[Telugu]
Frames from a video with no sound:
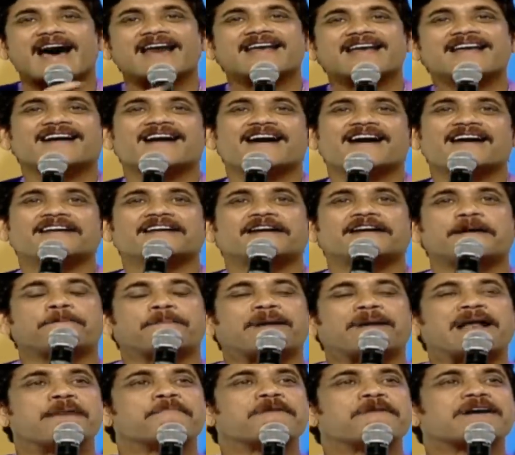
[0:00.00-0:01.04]
నాన్నగారికి
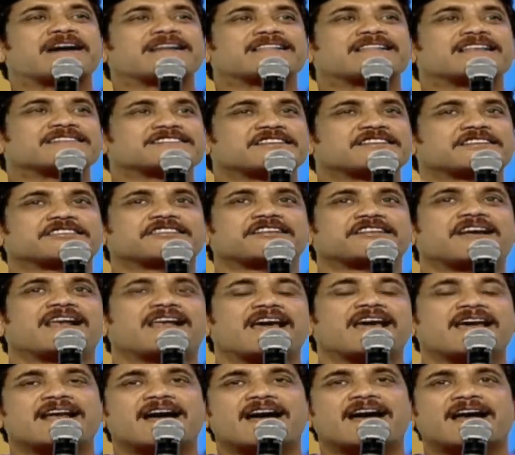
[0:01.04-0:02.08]
ప్రేమ కథా
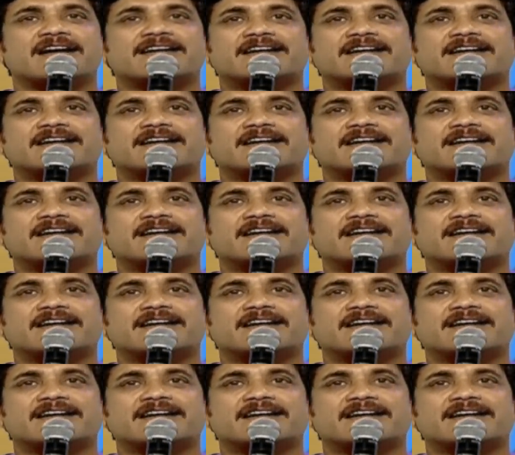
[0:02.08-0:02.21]
చిత్రాలైనా